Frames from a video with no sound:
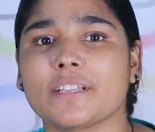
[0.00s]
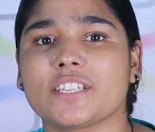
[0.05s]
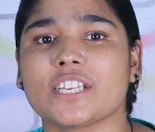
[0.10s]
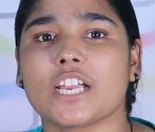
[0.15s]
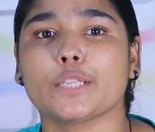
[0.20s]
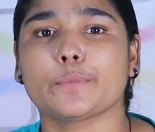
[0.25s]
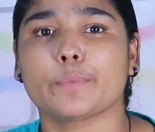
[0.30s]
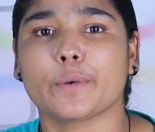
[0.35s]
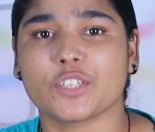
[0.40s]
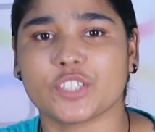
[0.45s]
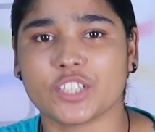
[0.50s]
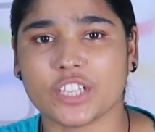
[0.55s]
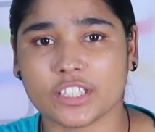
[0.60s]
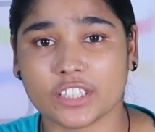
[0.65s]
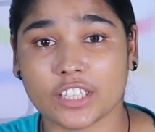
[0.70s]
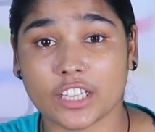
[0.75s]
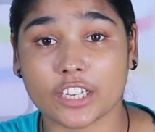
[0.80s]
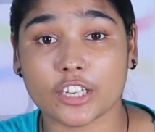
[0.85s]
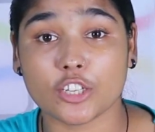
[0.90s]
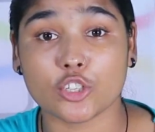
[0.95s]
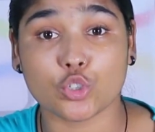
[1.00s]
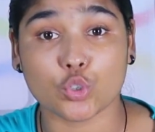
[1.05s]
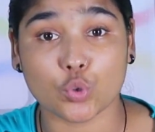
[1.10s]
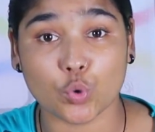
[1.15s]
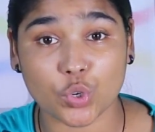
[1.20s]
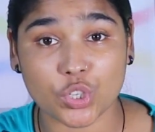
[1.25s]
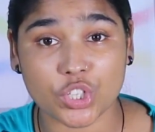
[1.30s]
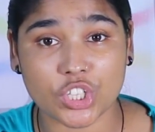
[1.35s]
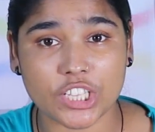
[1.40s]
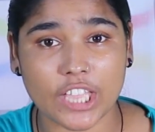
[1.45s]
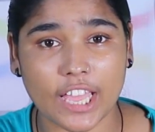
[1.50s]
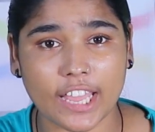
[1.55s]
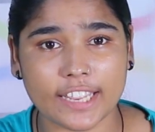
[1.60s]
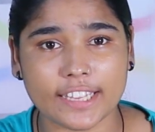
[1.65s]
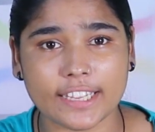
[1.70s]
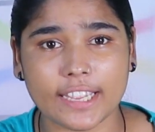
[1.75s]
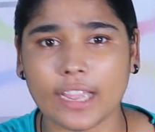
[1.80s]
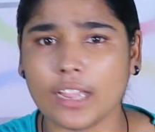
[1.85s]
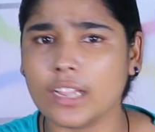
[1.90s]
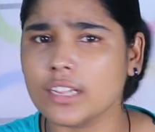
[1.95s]
50 परसेंट तक की छूट दी जा
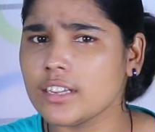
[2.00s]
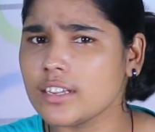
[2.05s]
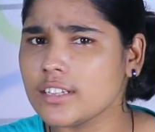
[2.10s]
रही है